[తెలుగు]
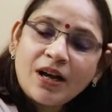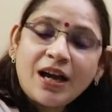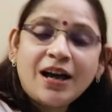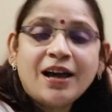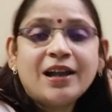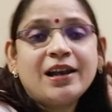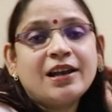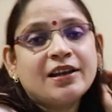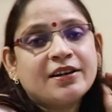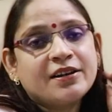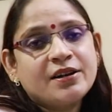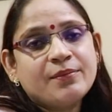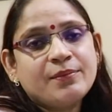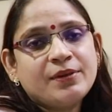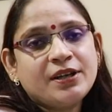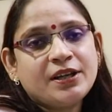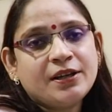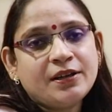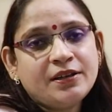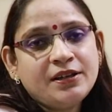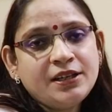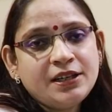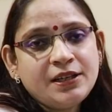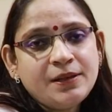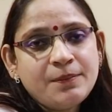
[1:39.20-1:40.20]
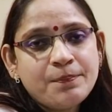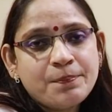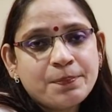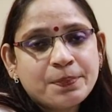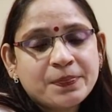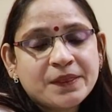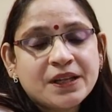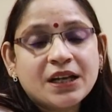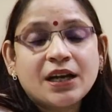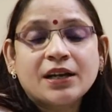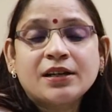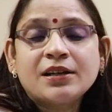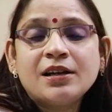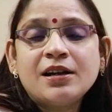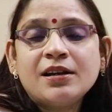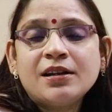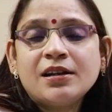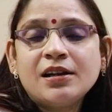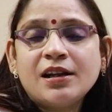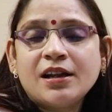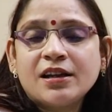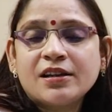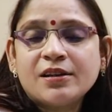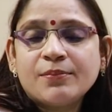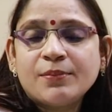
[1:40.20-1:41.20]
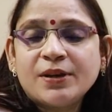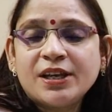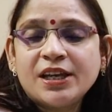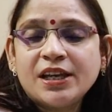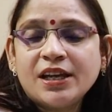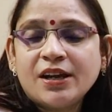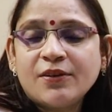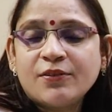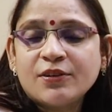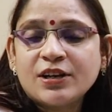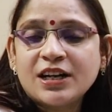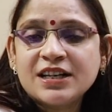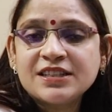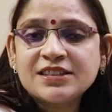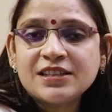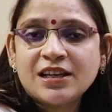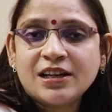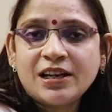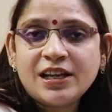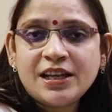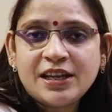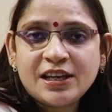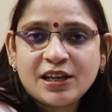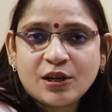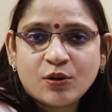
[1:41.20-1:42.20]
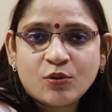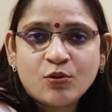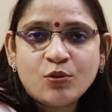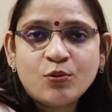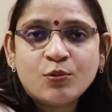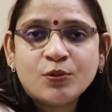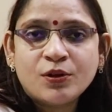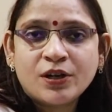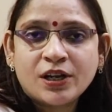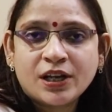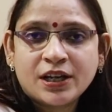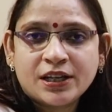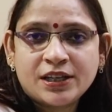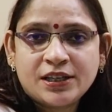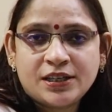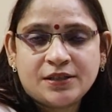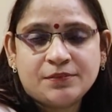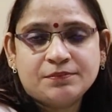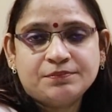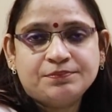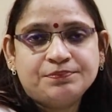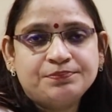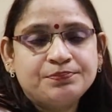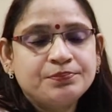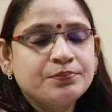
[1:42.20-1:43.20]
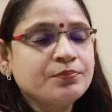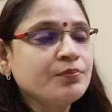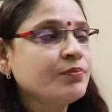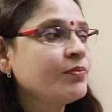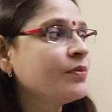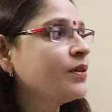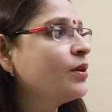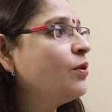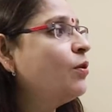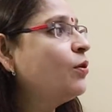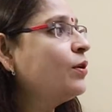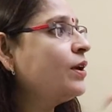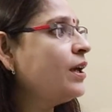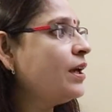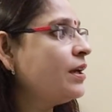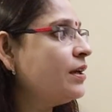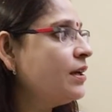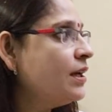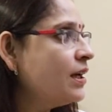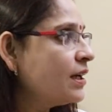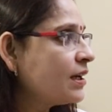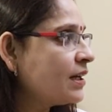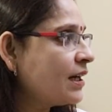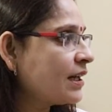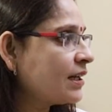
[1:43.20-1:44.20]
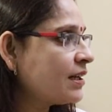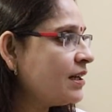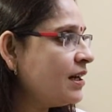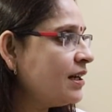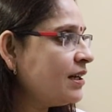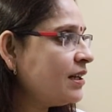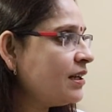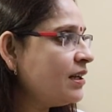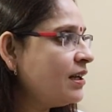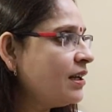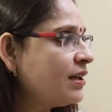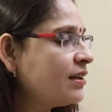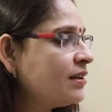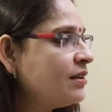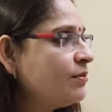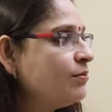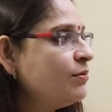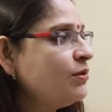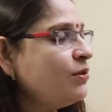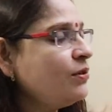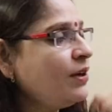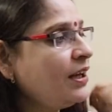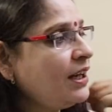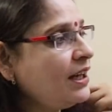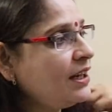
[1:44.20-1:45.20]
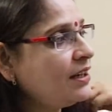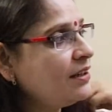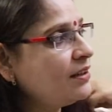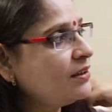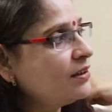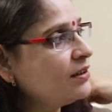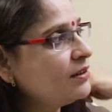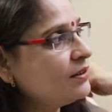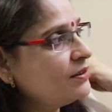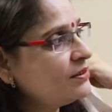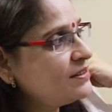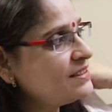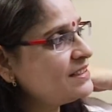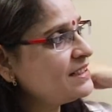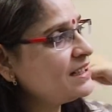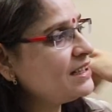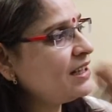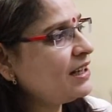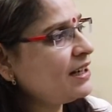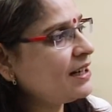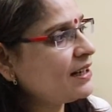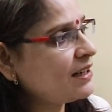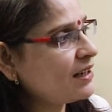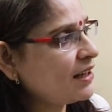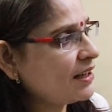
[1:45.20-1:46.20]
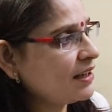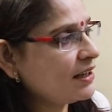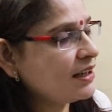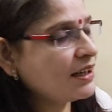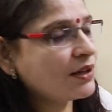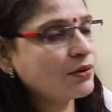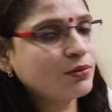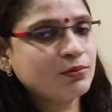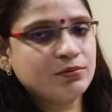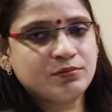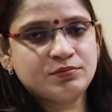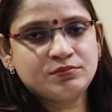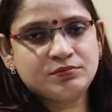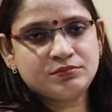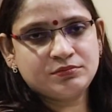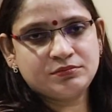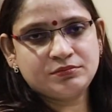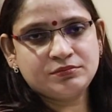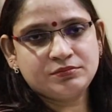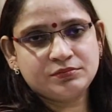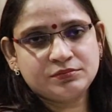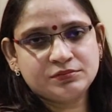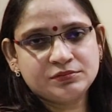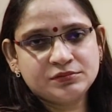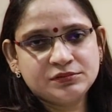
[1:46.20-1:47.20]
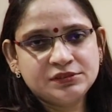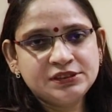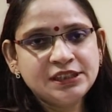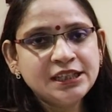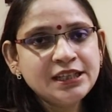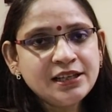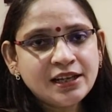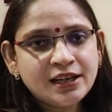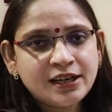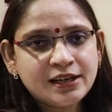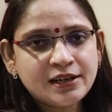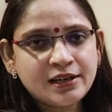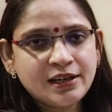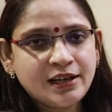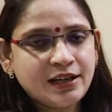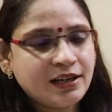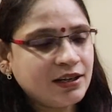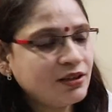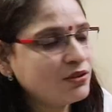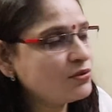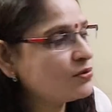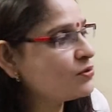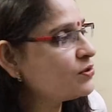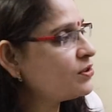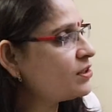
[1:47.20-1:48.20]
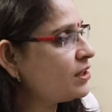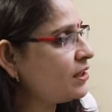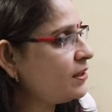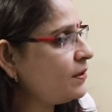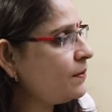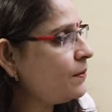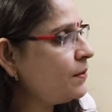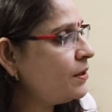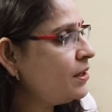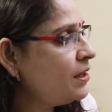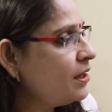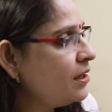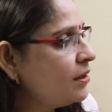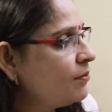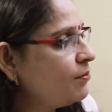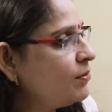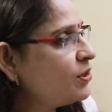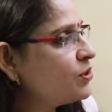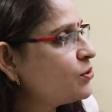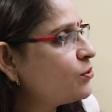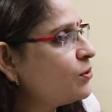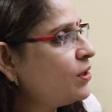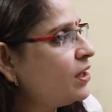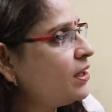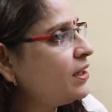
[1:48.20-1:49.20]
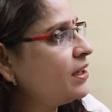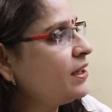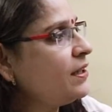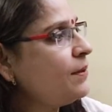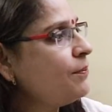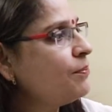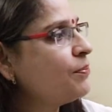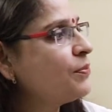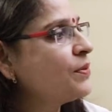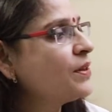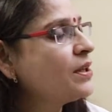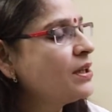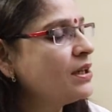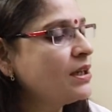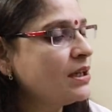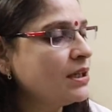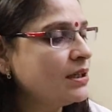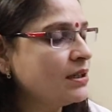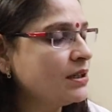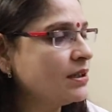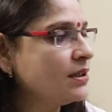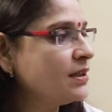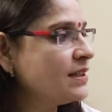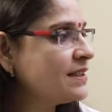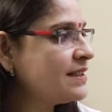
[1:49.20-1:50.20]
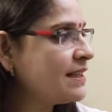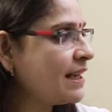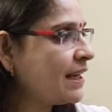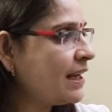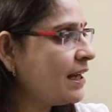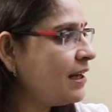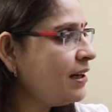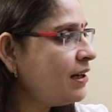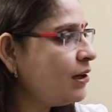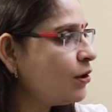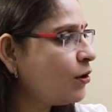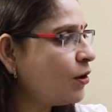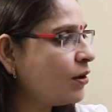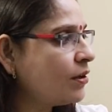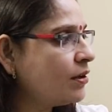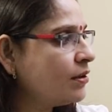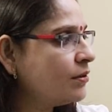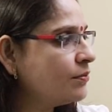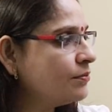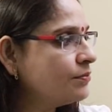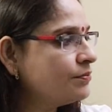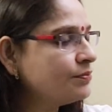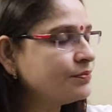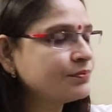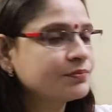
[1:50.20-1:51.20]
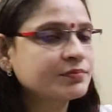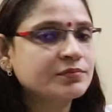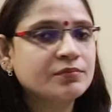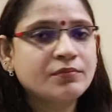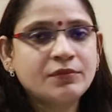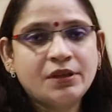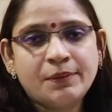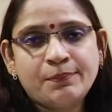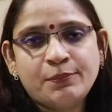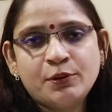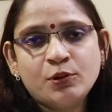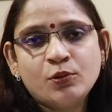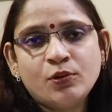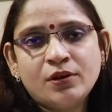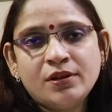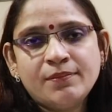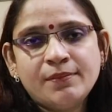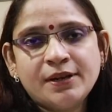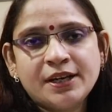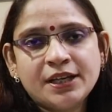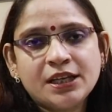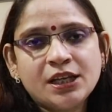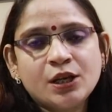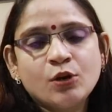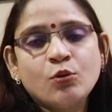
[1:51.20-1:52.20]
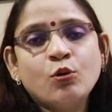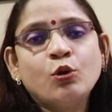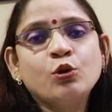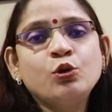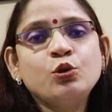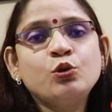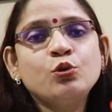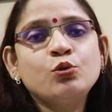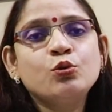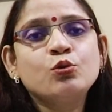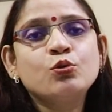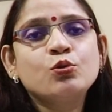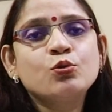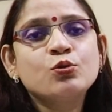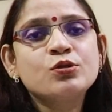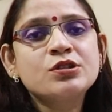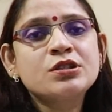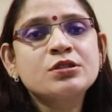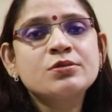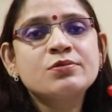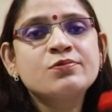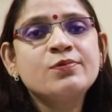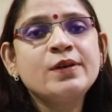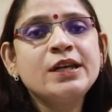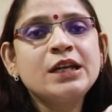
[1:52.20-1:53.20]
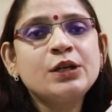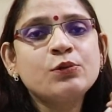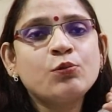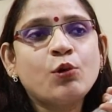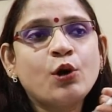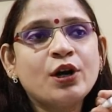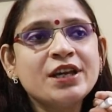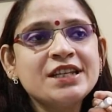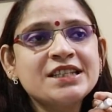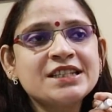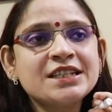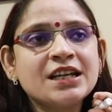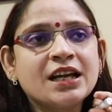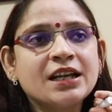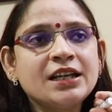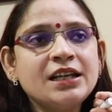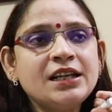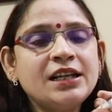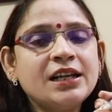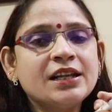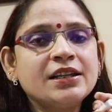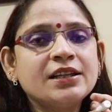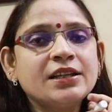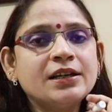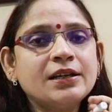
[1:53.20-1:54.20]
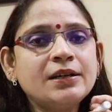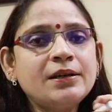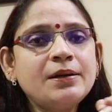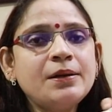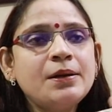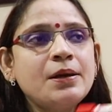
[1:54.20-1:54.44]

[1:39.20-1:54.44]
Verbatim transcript: ఆ లగ్నమే అంటే కర్కాటక లగ్నమయ్యే అవకాశాలే ఎక్కువ ఉన్నాయి ఓకే కర్కాటక లగ్నము అండ్ సింగర్ ఎట్లా అయ్యారు సింగర్ ఎట్లా అయ్యారని చూస్తే మీరు చూడండి సెకండ్ లార్డ్ ఎప్పుడు కూడా మనకి గొంతు స్వీట్ వాయిస్ కానీ లేదా